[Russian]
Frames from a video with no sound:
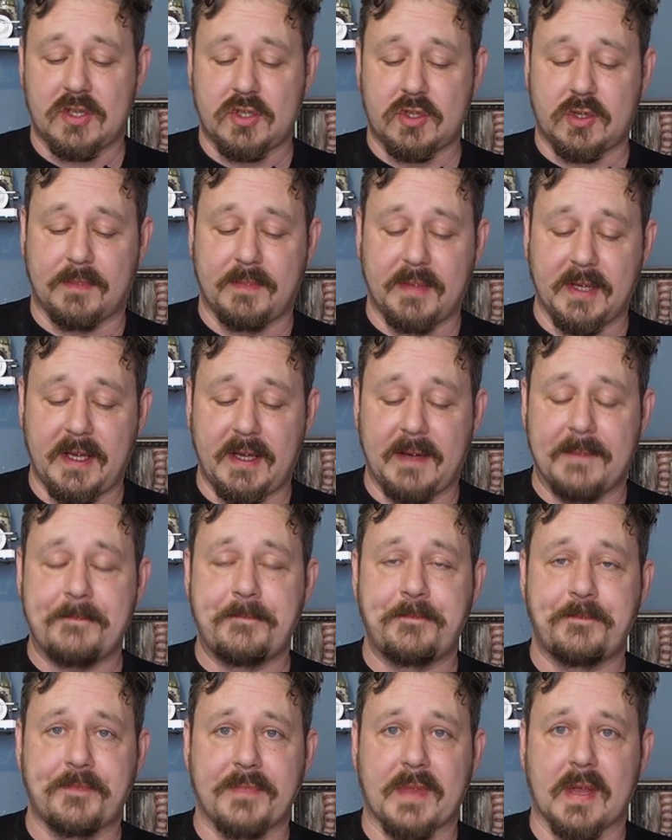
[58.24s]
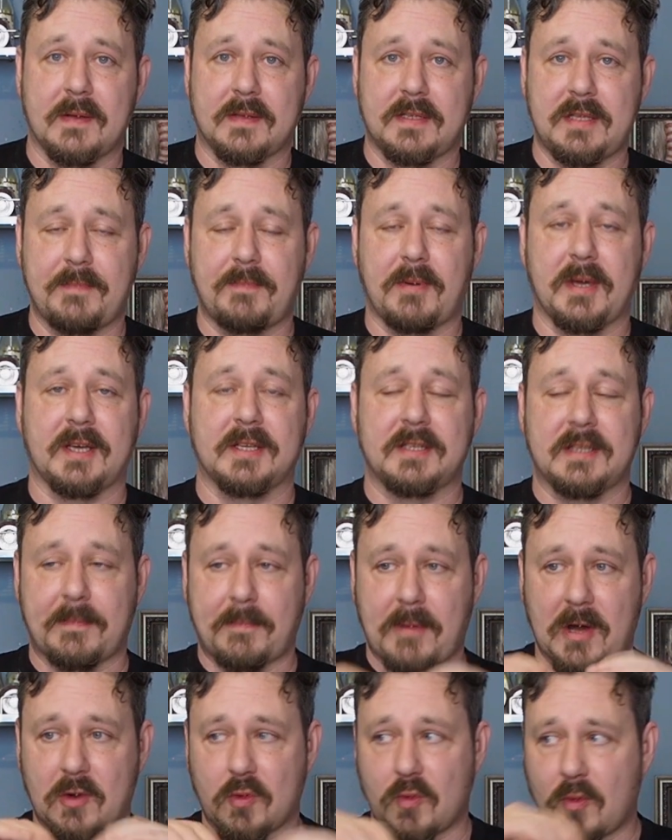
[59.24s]
чтобы типа их на
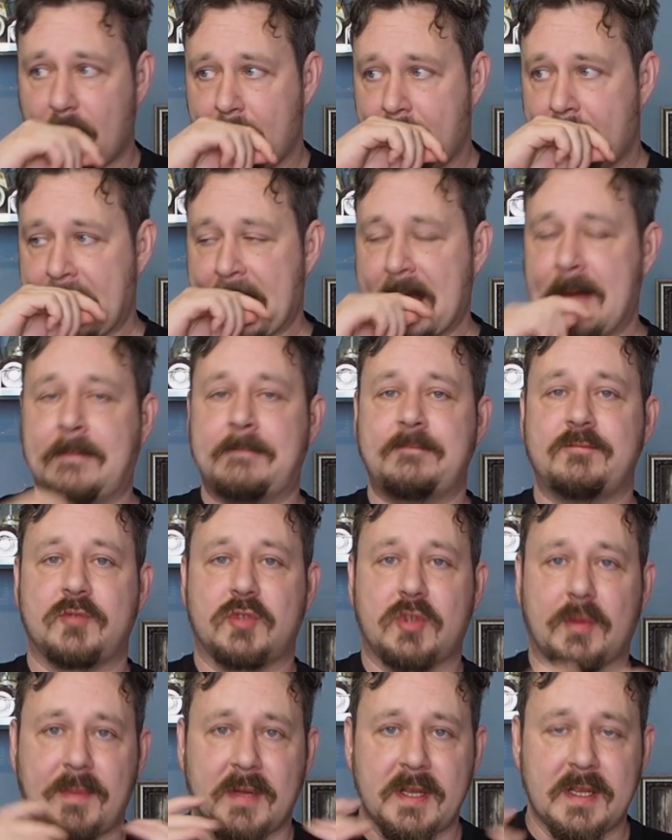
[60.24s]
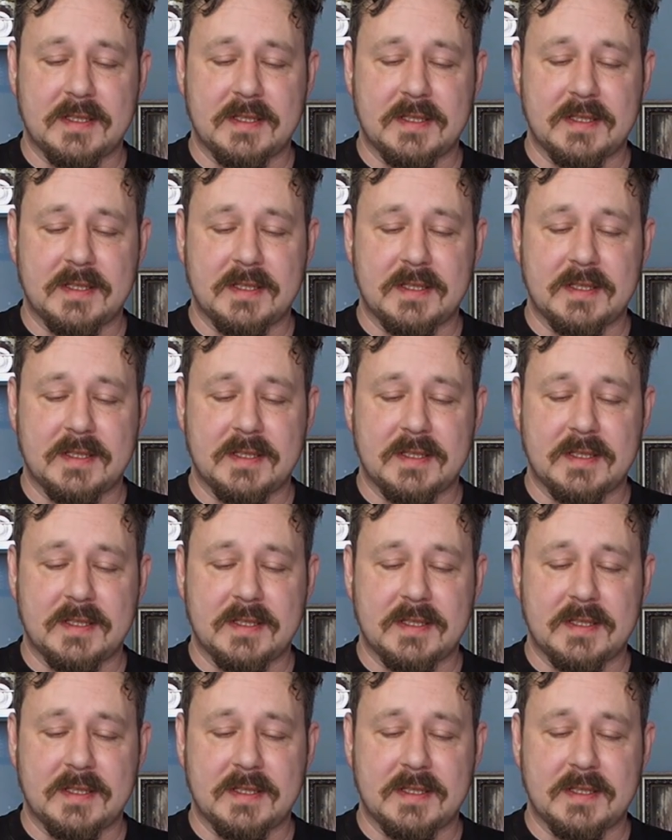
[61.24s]
пару, чтобы